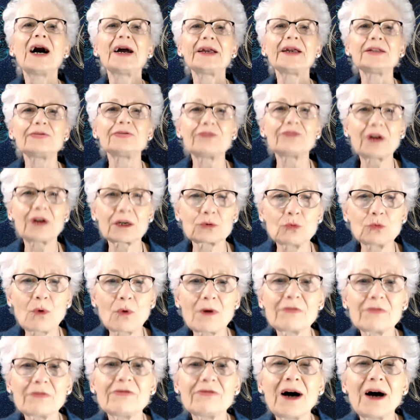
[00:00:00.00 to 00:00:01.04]
Einfach
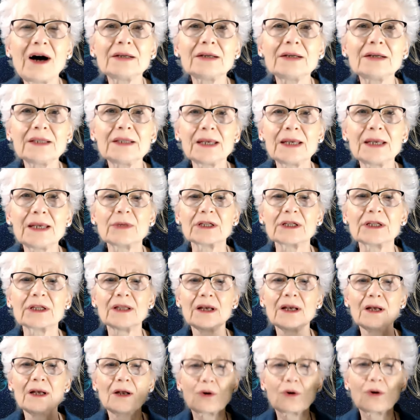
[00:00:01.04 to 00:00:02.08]
nur
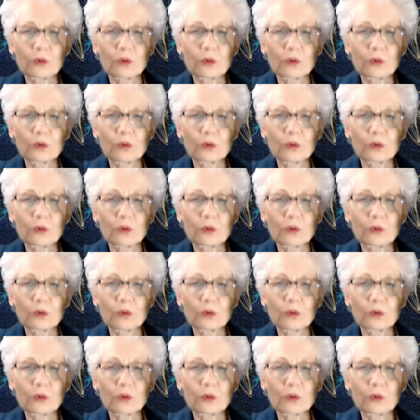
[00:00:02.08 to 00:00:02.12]
wahrnehmen.